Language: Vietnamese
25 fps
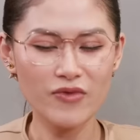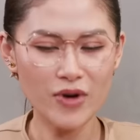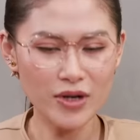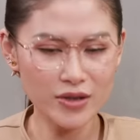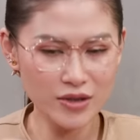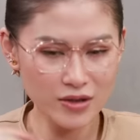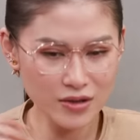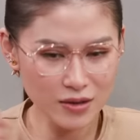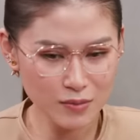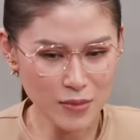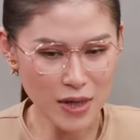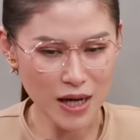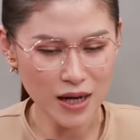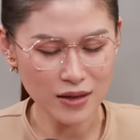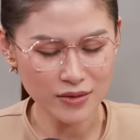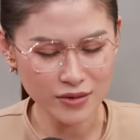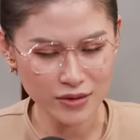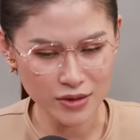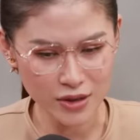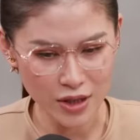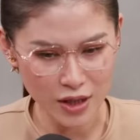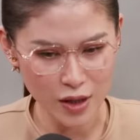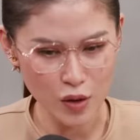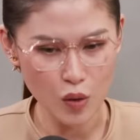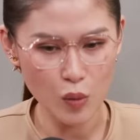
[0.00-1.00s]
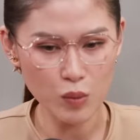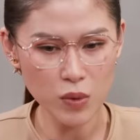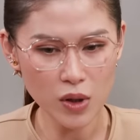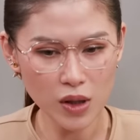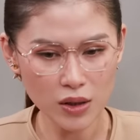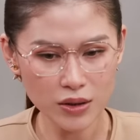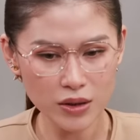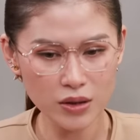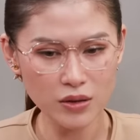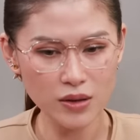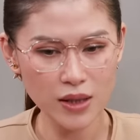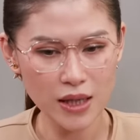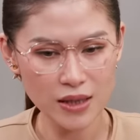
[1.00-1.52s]
Và nhưng mà chị cũng rất là
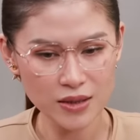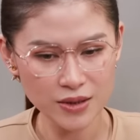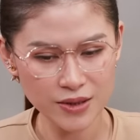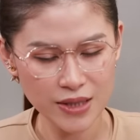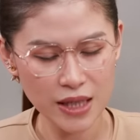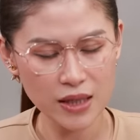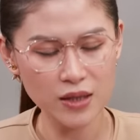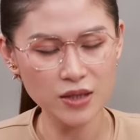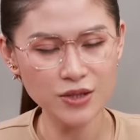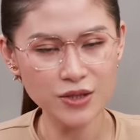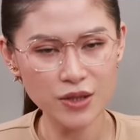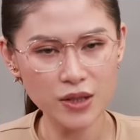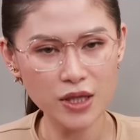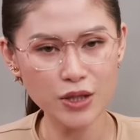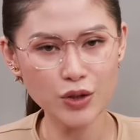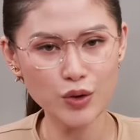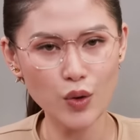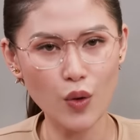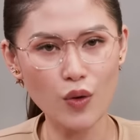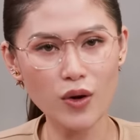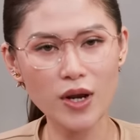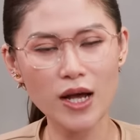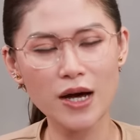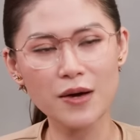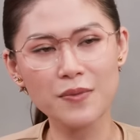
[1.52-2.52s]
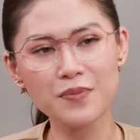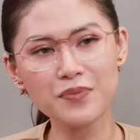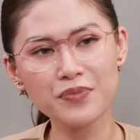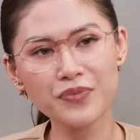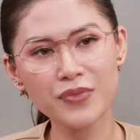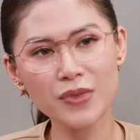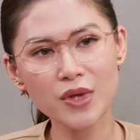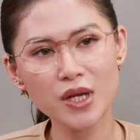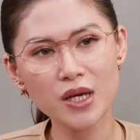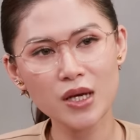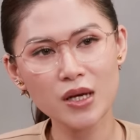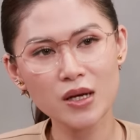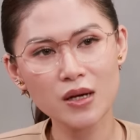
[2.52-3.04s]
thương anh stylist ở cái chỗ là
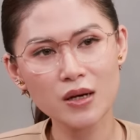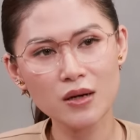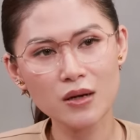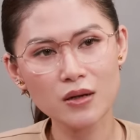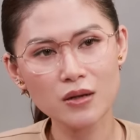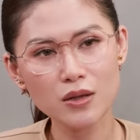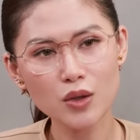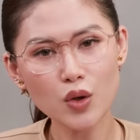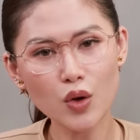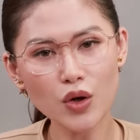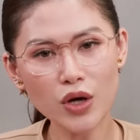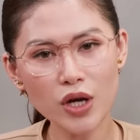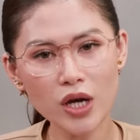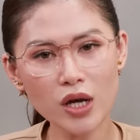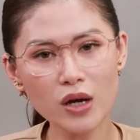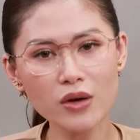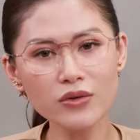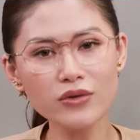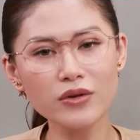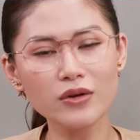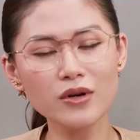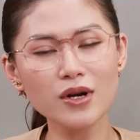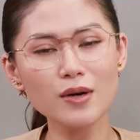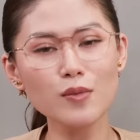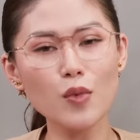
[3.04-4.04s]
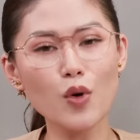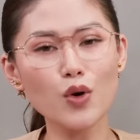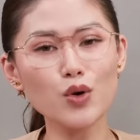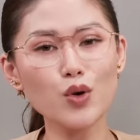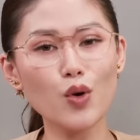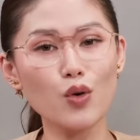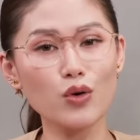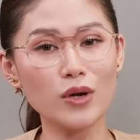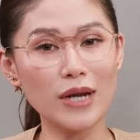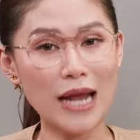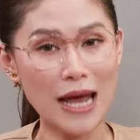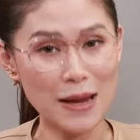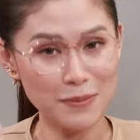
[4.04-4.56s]
đôi khi có những cái bộ
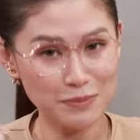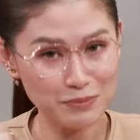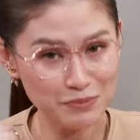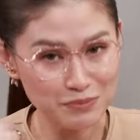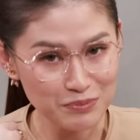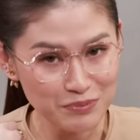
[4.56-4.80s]
đồ đẹp